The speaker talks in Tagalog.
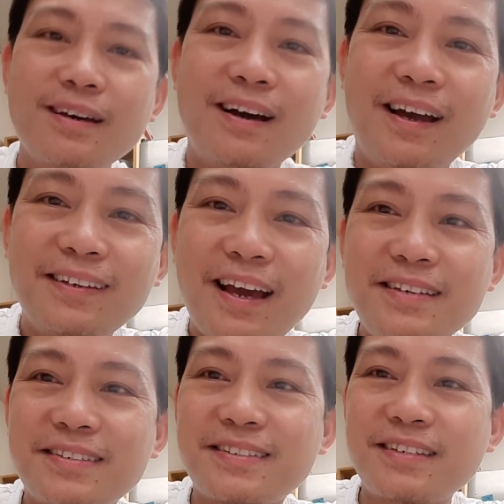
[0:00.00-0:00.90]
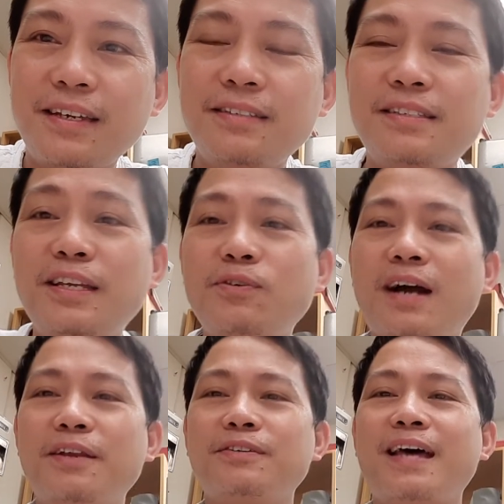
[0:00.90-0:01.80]
Hi guys, it's
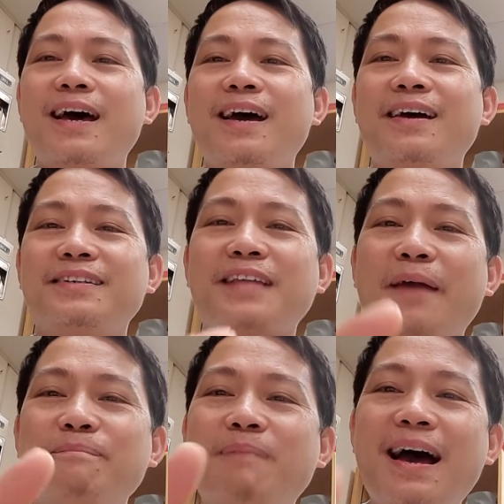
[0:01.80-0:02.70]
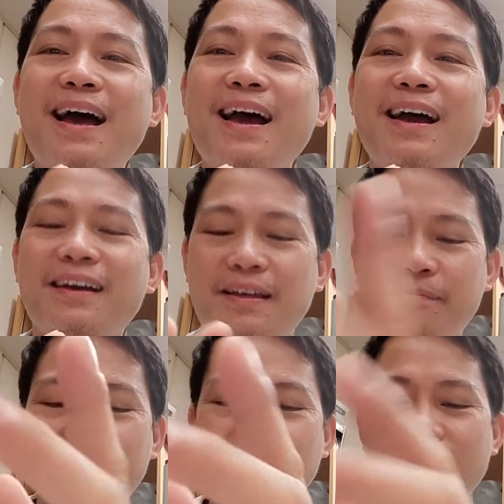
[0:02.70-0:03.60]
Ilocano da. I'm back.
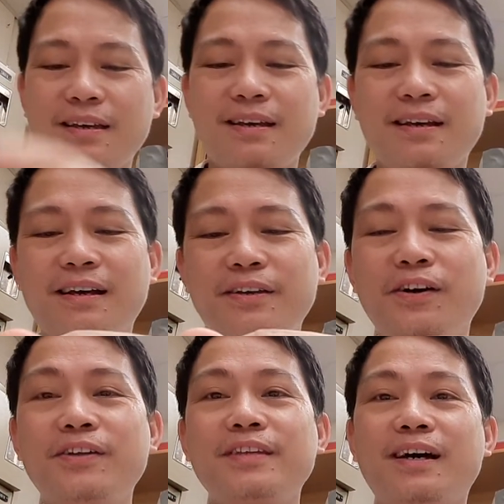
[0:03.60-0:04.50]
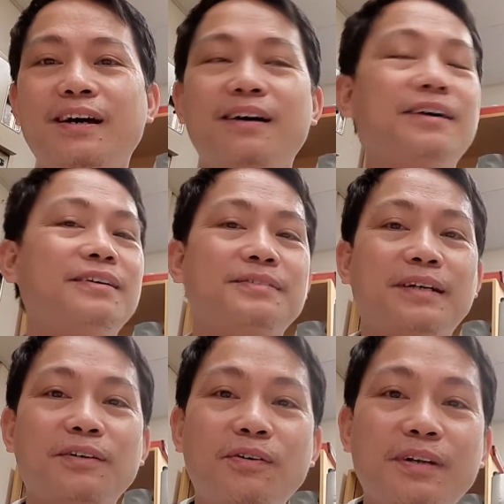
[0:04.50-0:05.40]
Ngayon,
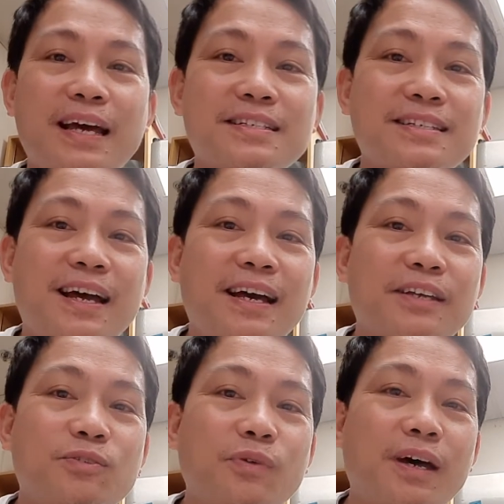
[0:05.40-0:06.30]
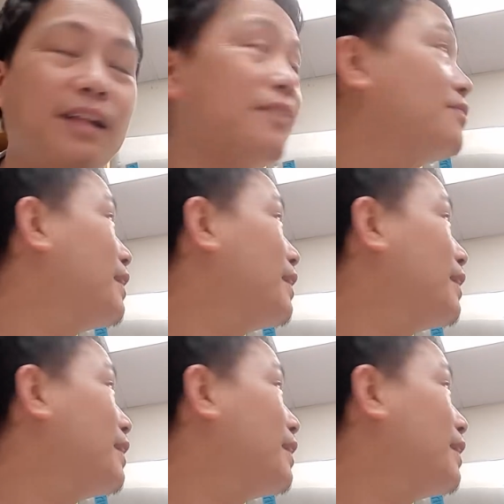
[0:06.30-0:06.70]
uh, ang oras ay 12